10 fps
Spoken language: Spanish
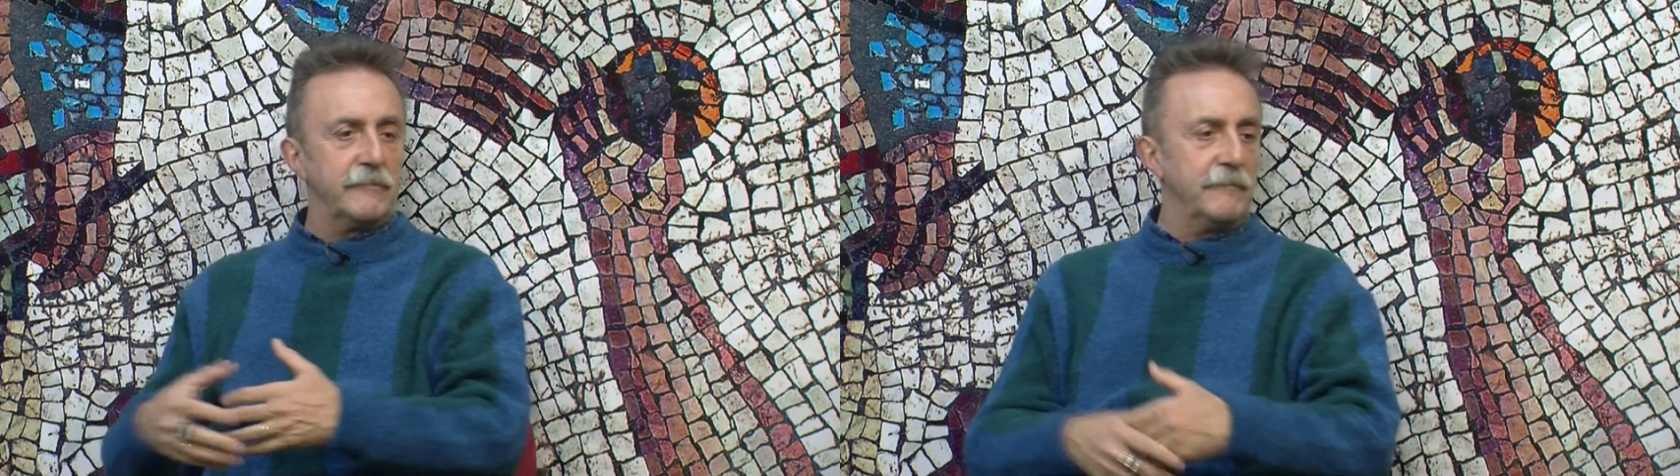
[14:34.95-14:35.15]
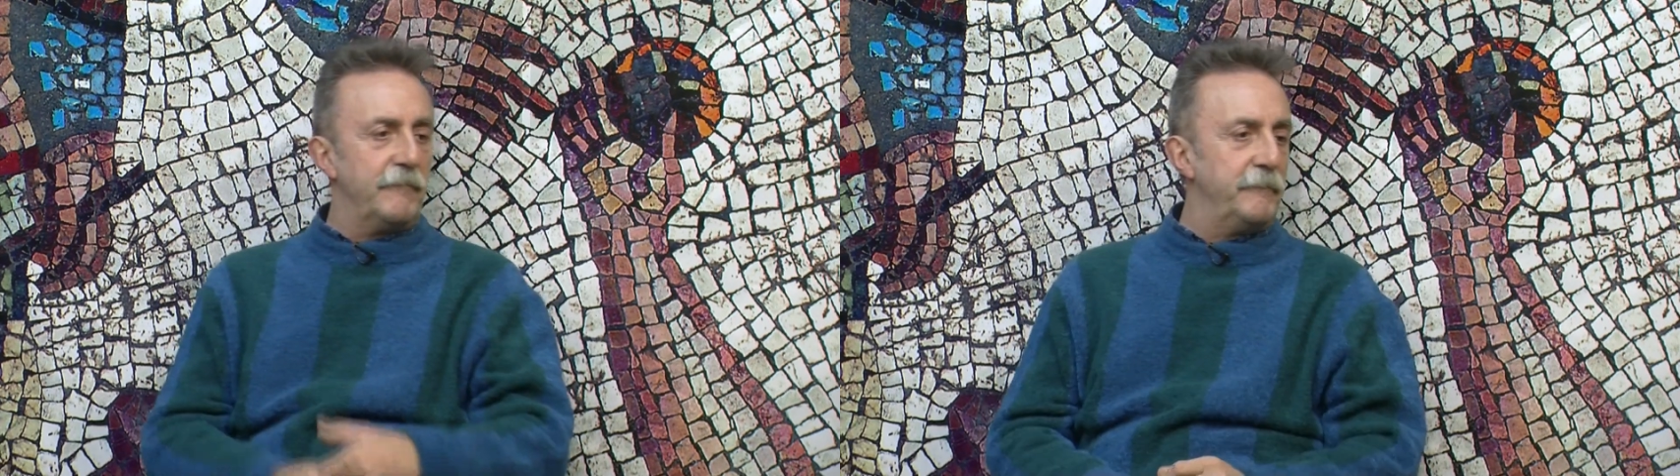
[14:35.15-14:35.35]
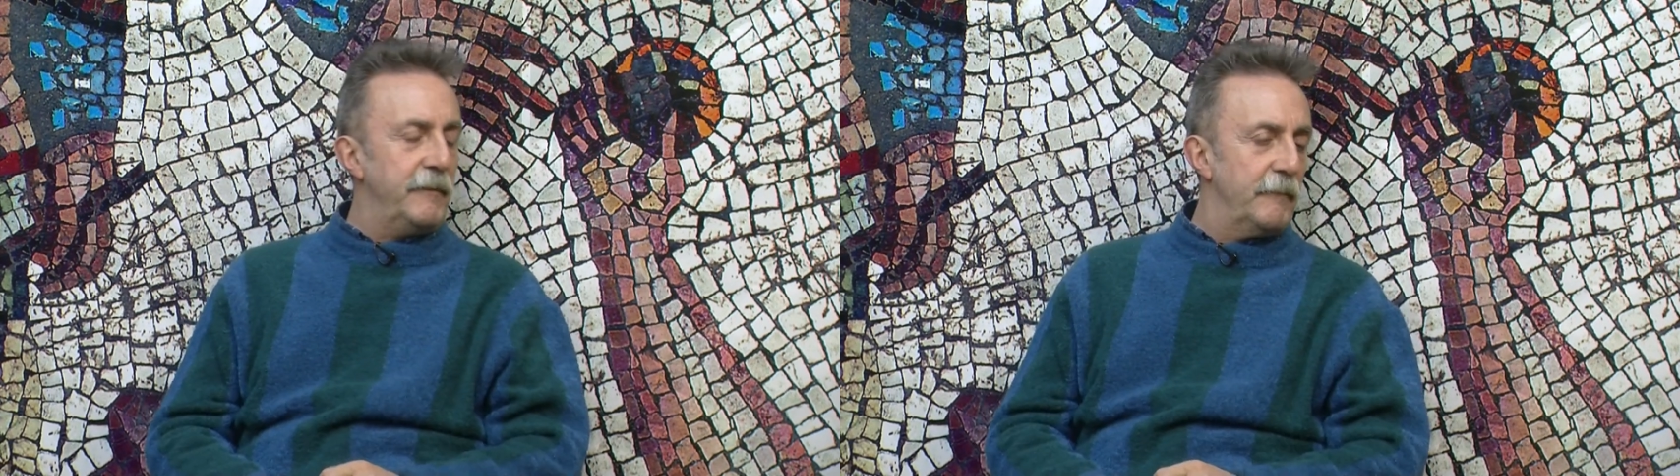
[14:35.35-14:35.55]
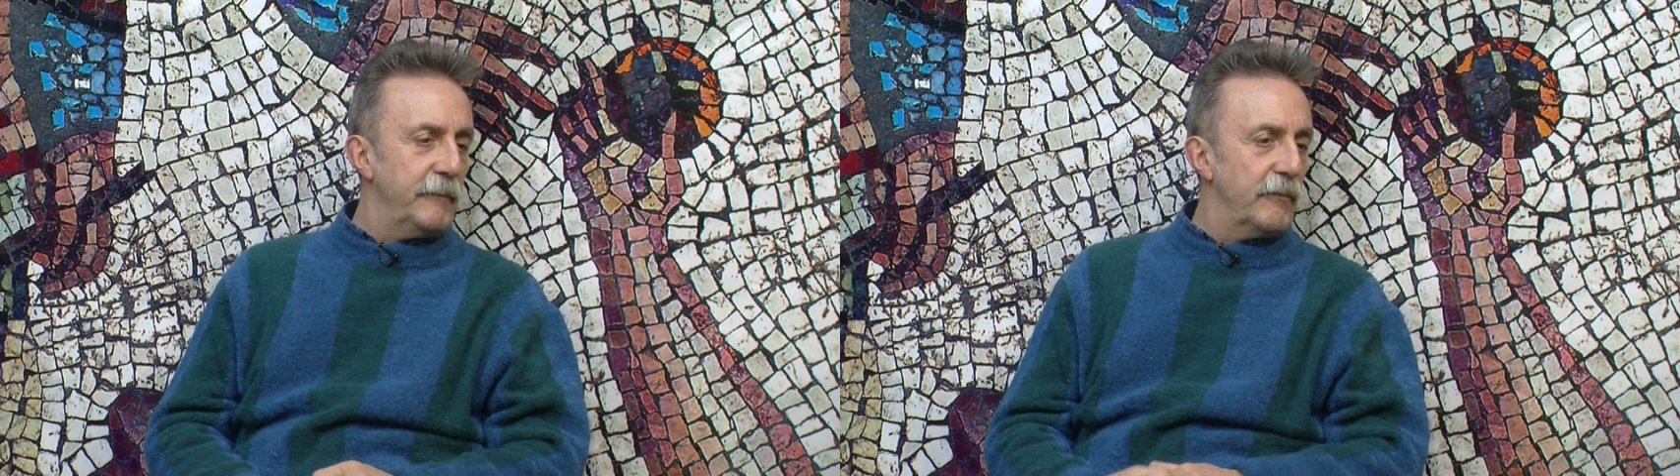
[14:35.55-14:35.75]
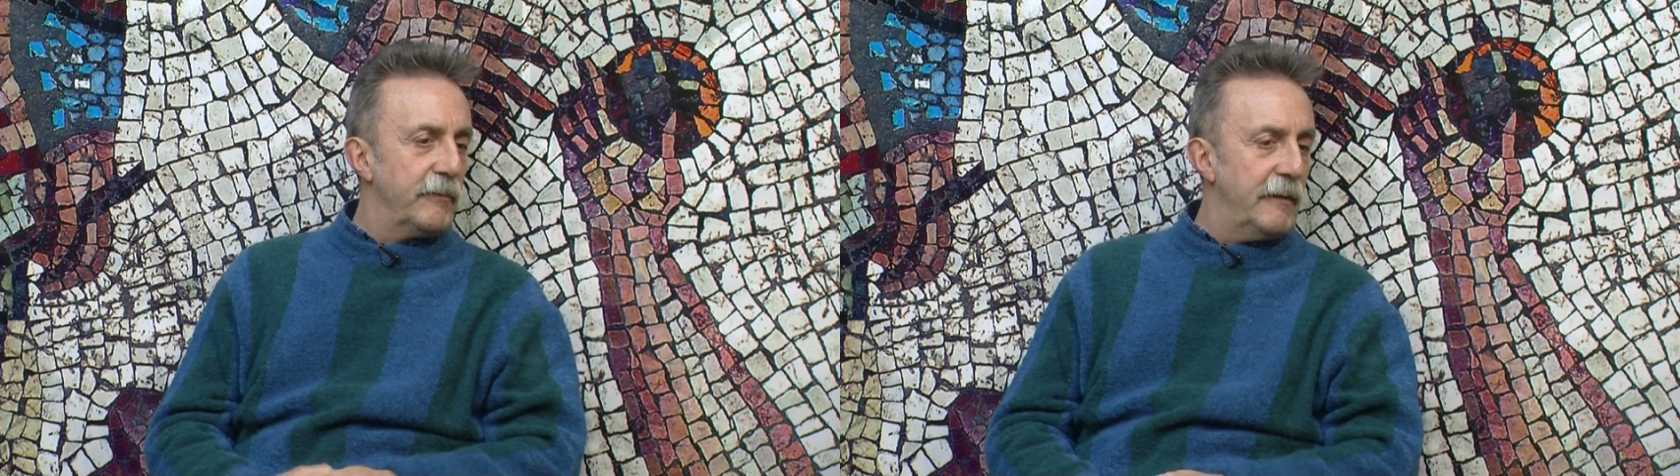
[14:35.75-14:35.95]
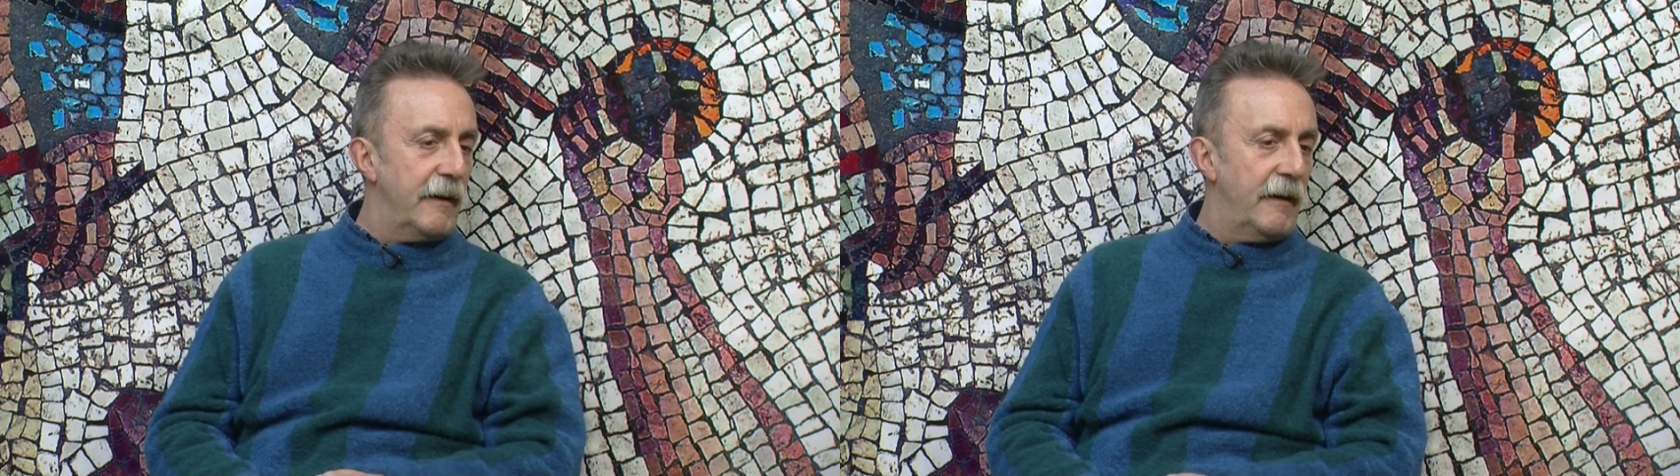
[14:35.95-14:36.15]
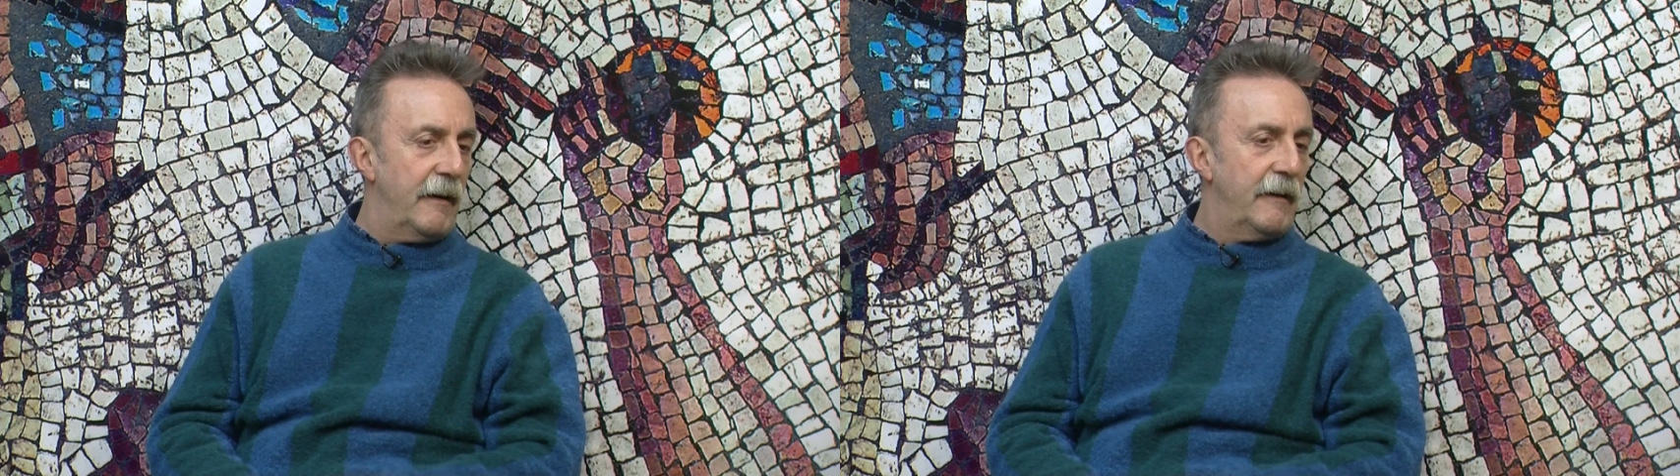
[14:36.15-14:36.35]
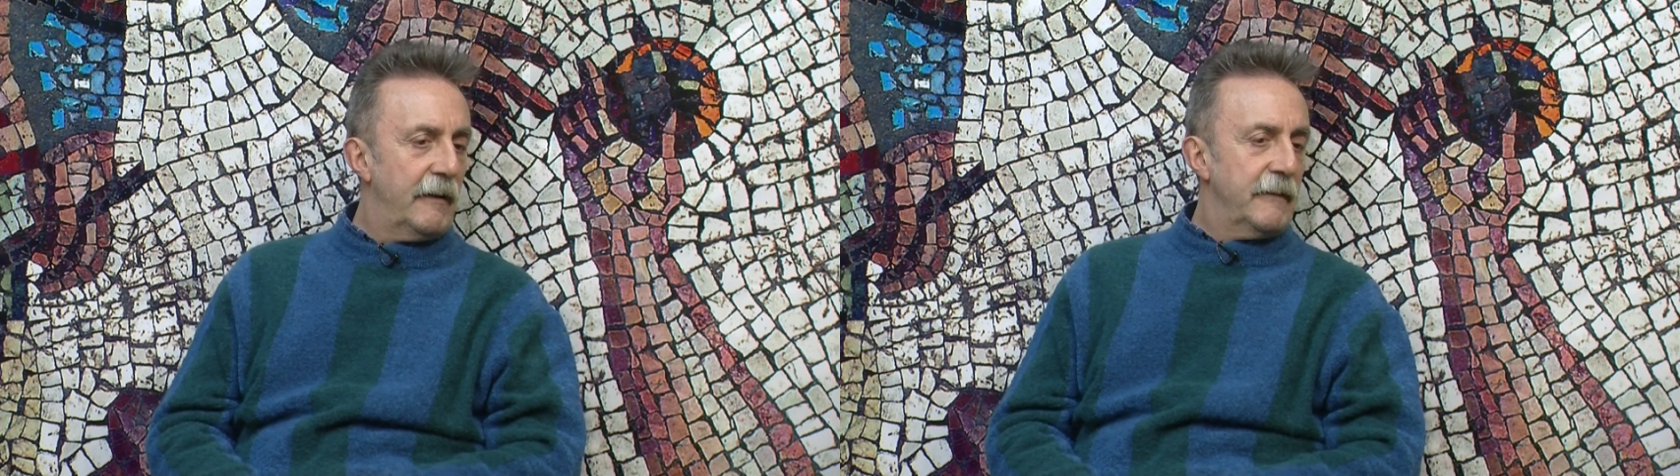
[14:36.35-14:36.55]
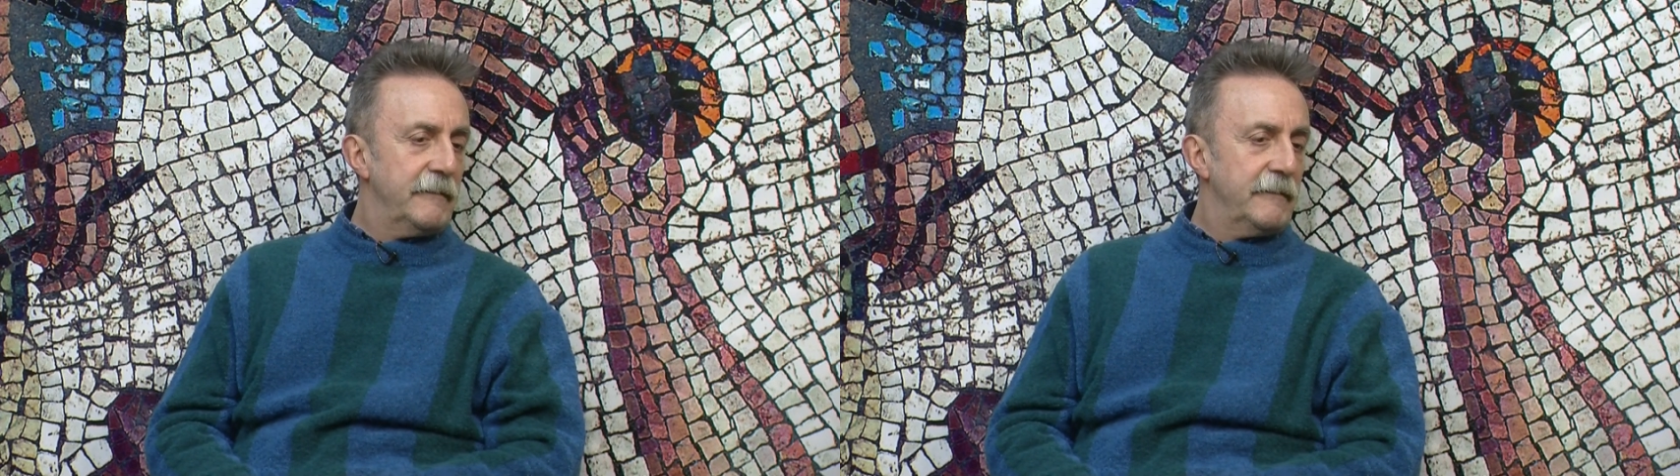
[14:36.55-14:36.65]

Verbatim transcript: que se van mis amigos de la,